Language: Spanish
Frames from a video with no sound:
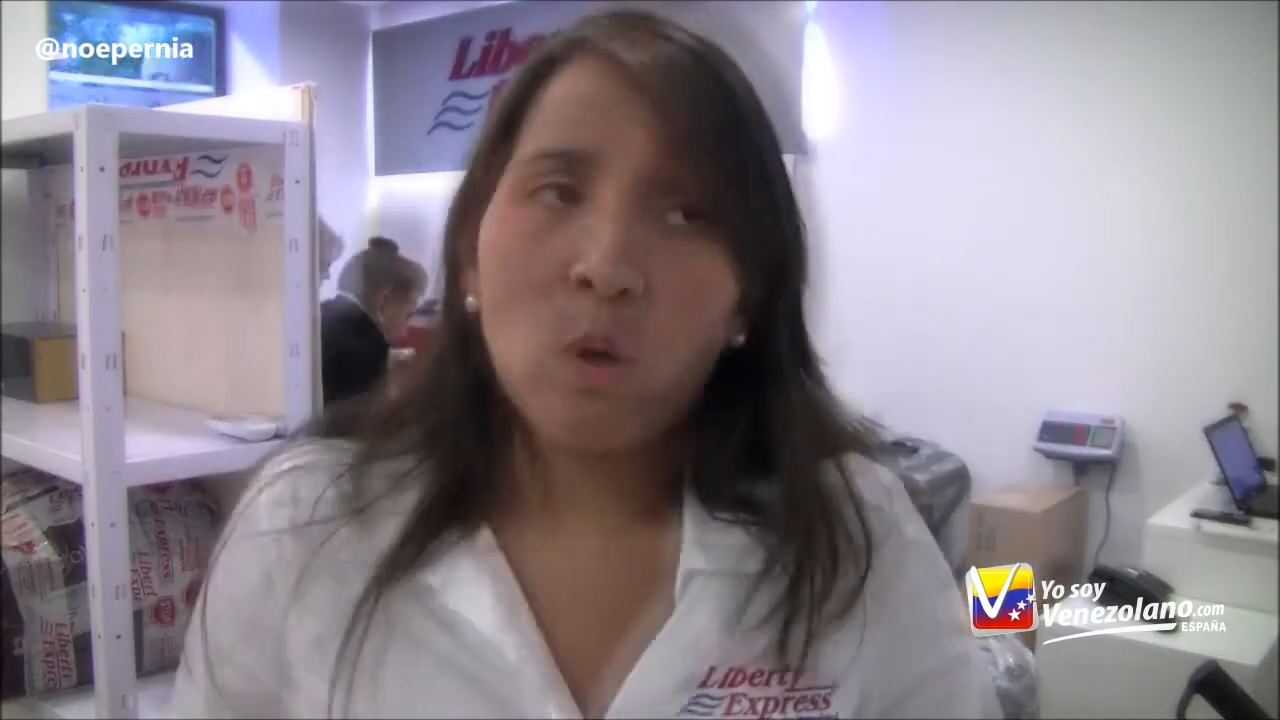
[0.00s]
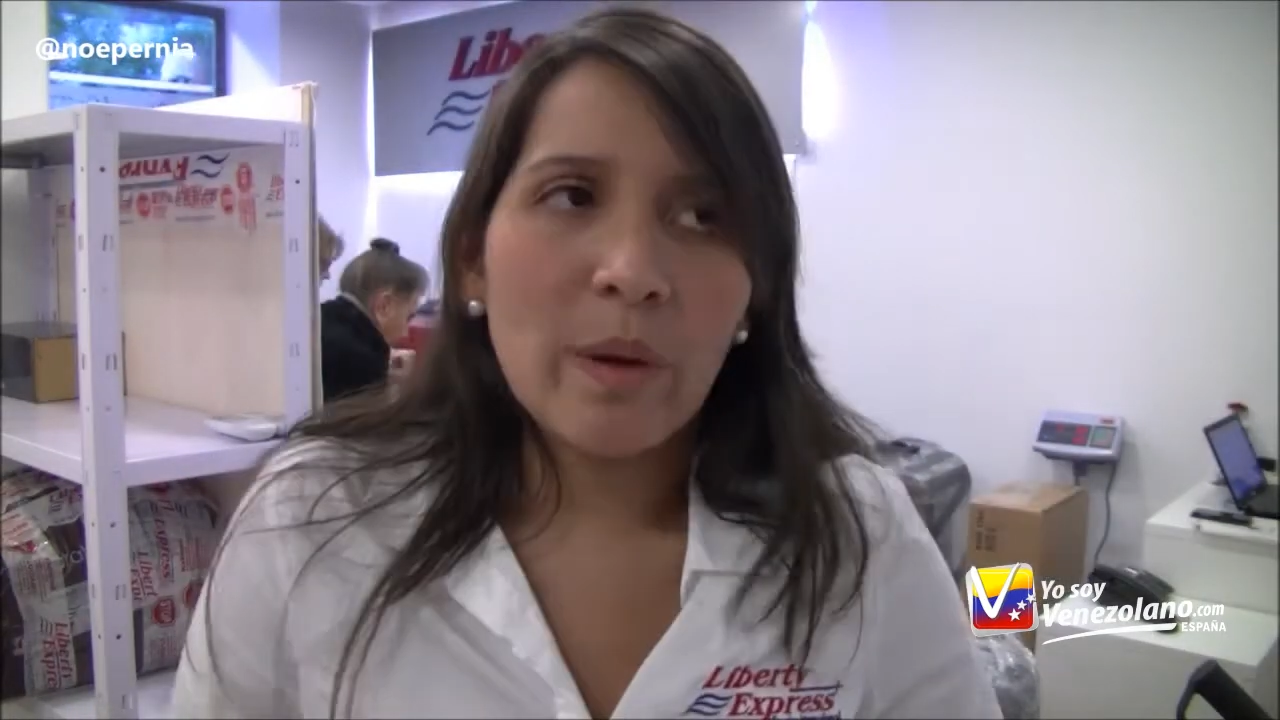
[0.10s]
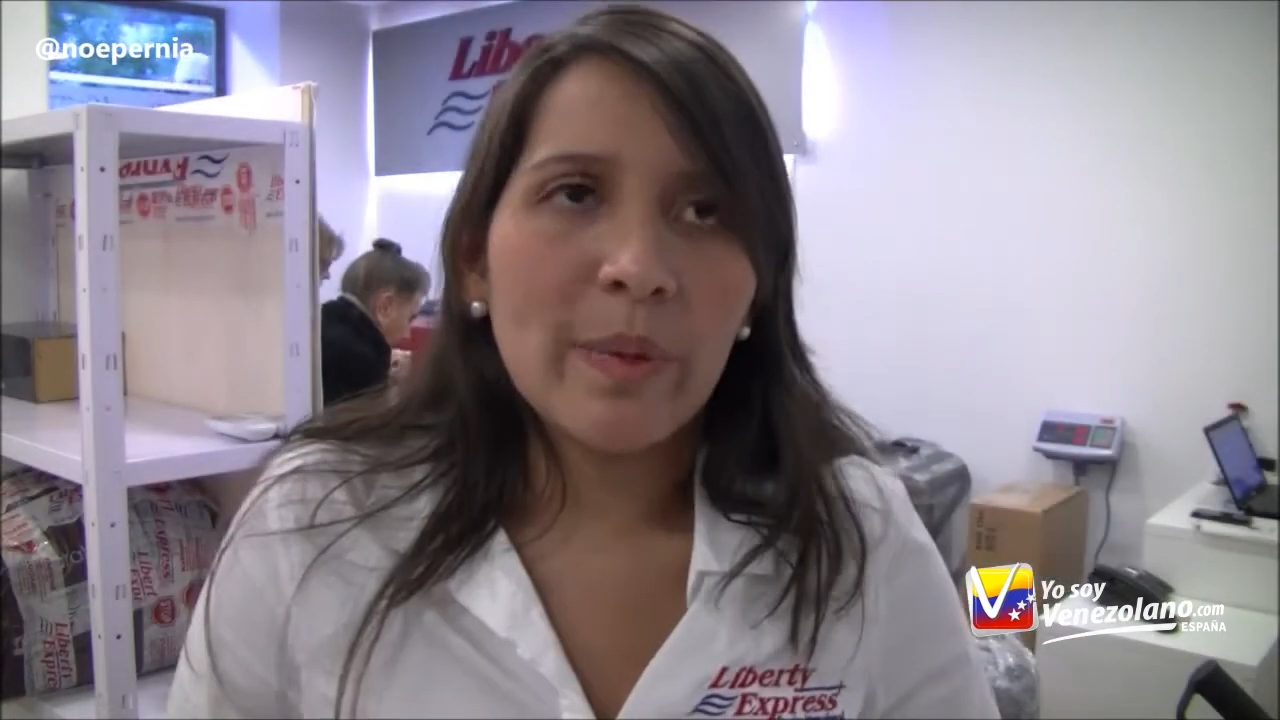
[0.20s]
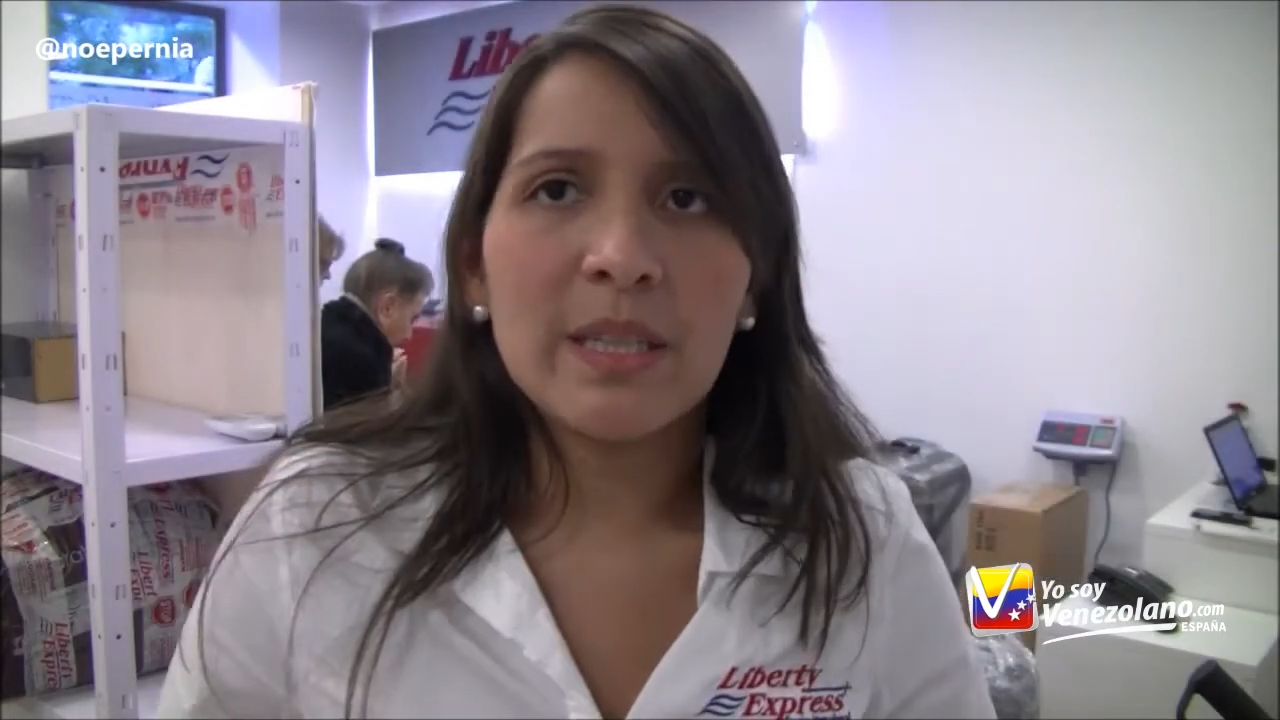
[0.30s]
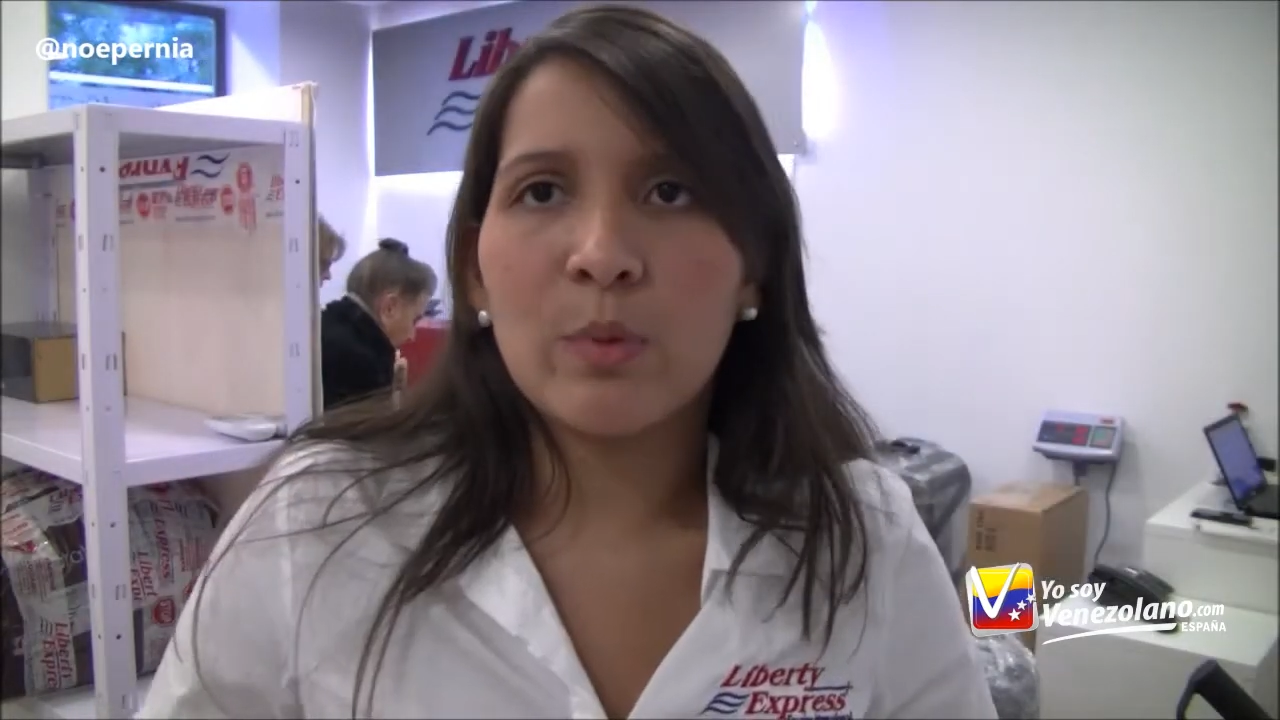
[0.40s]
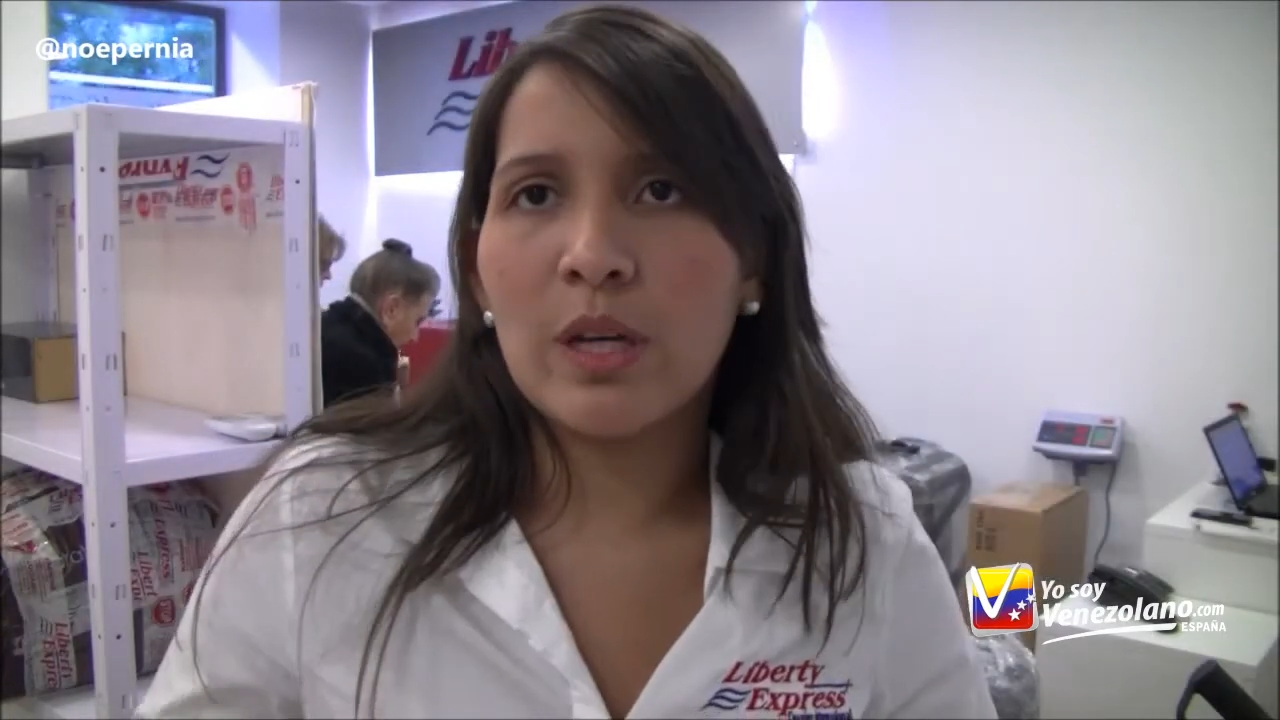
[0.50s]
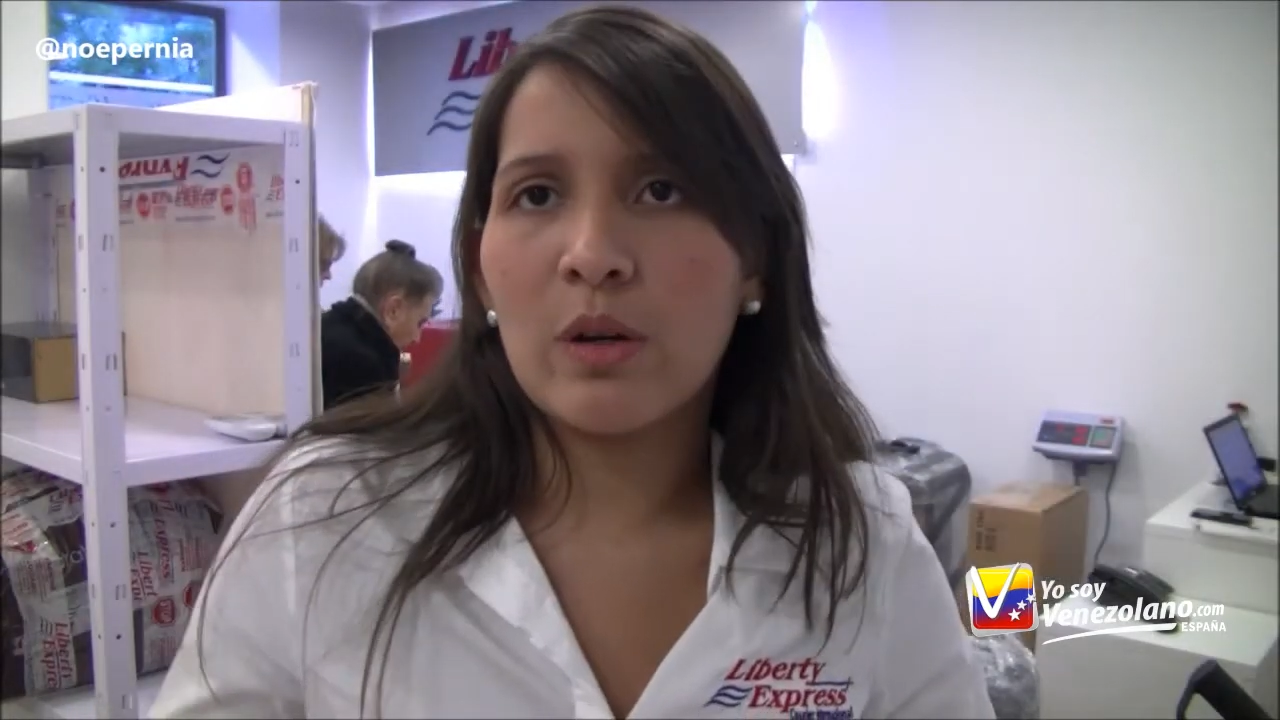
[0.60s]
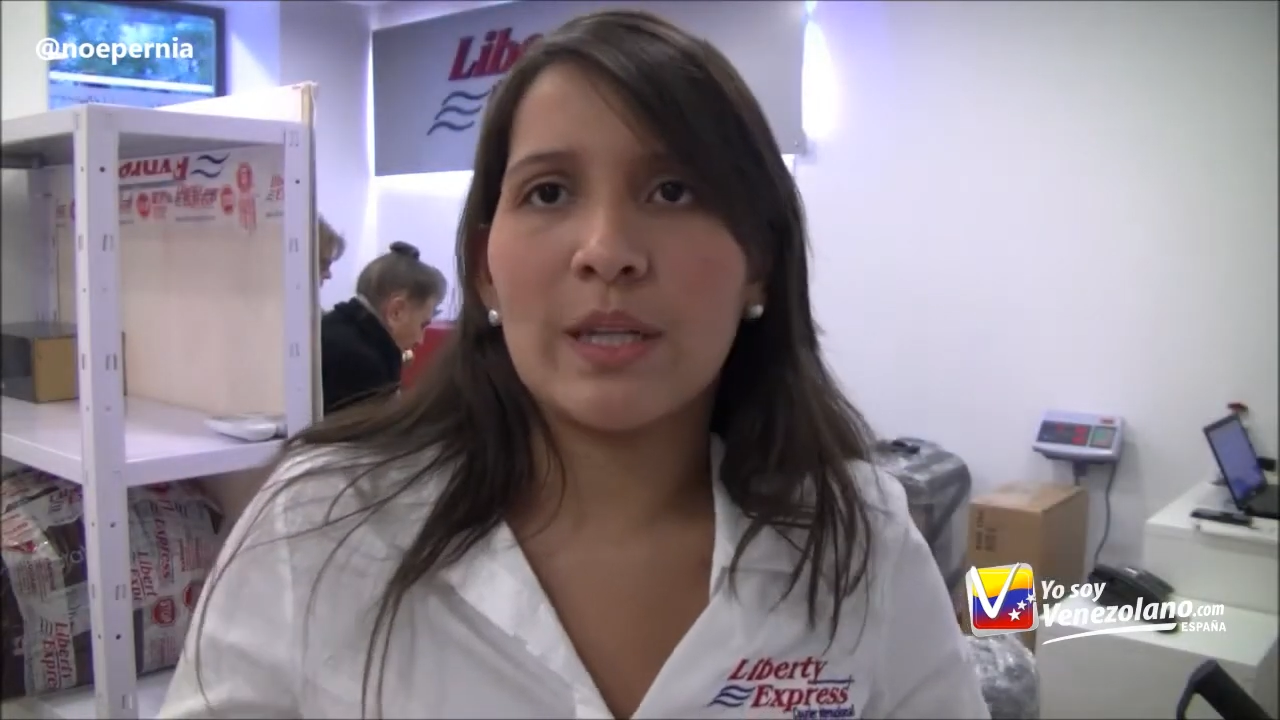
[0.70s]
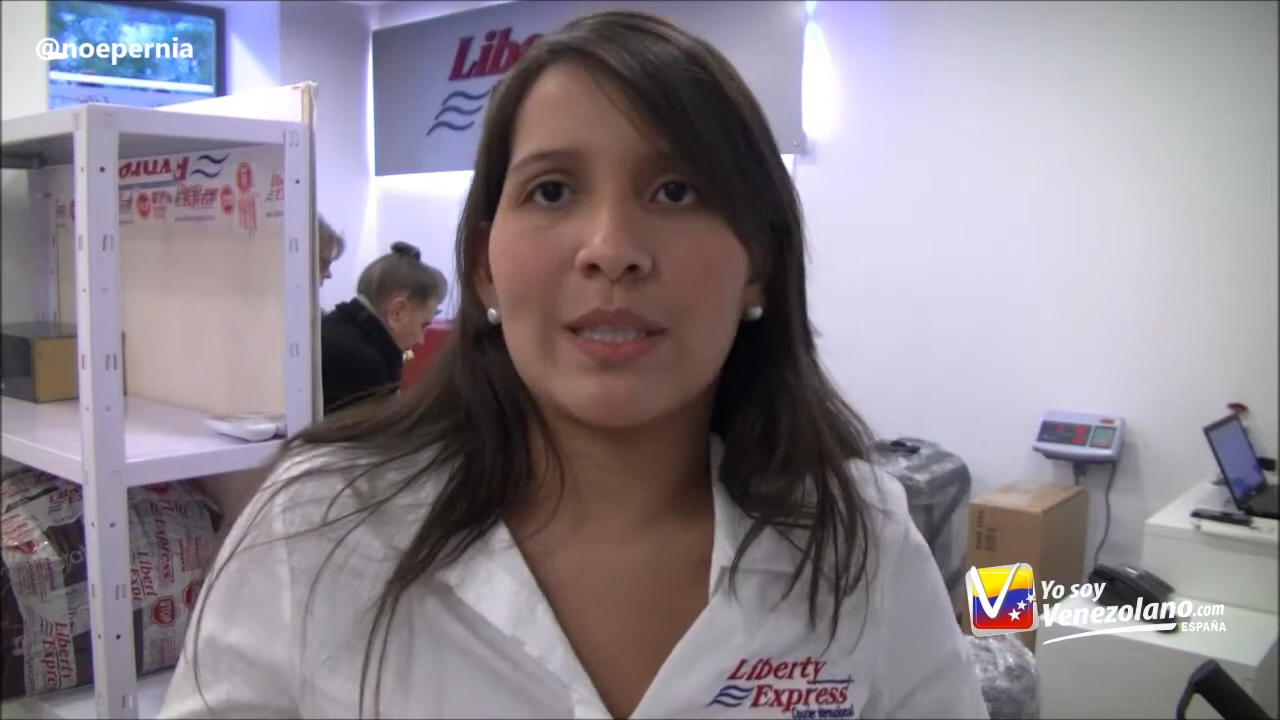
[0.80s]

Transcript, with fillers: Obviamente porque lo